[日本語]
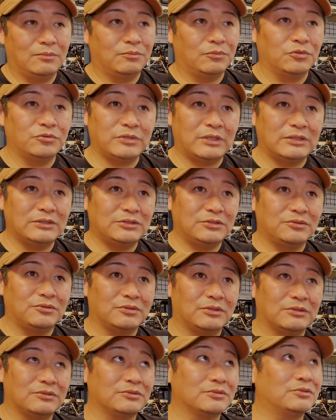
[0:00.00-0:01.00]
僕はちょっ
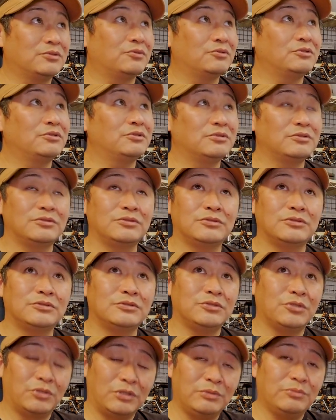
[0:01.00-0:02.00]
とあの操
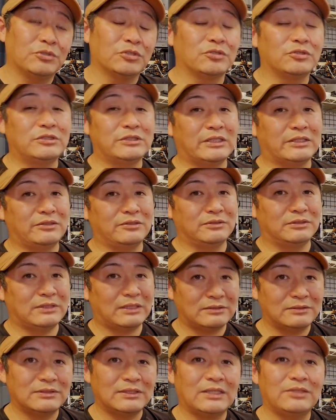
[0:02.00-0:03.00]
縦よりもどっちかというと
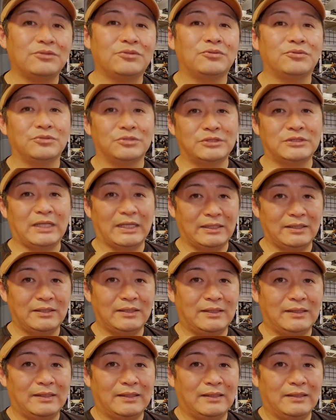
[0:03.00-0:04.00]
撮影の方をしたい
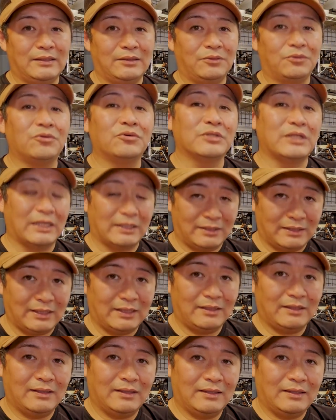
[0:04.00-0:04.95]
方なんで